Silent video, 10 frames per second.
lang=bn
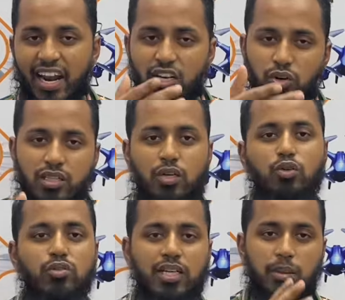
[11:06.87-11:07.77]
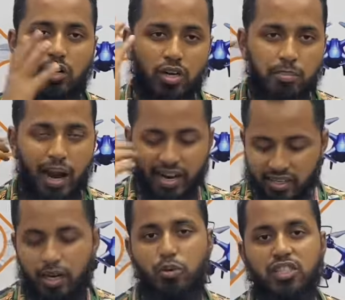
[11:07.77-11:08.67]
আনারি দোকানদার নতুন আসে মনে করেন
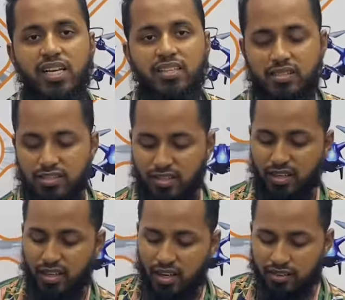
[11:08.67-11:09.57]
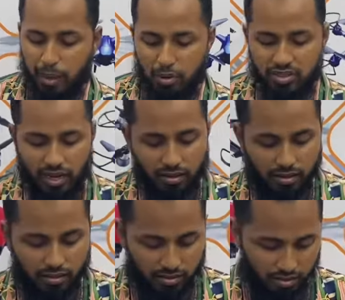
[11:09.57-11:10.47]
মার্কেটারি পচা রাইতেছে তারপর
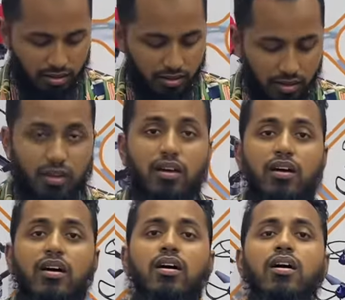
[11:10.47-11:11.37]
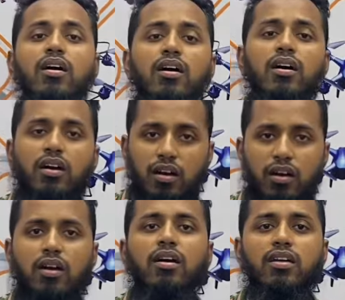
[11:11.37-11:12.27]
রেজিস্টার্ড হইতে পারে বর্ষার
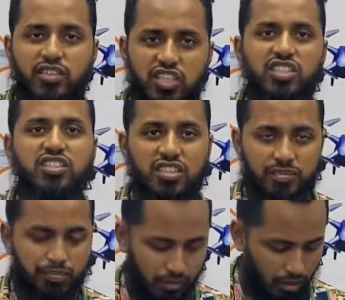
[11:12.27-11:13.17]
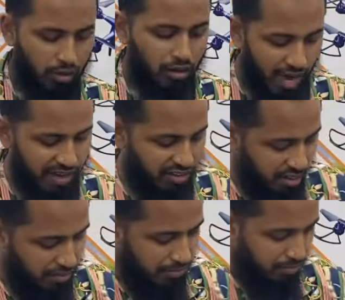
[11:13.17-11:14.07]
উড়াবেন জি জি জি সেটা হইতে পারে রাইট রাইট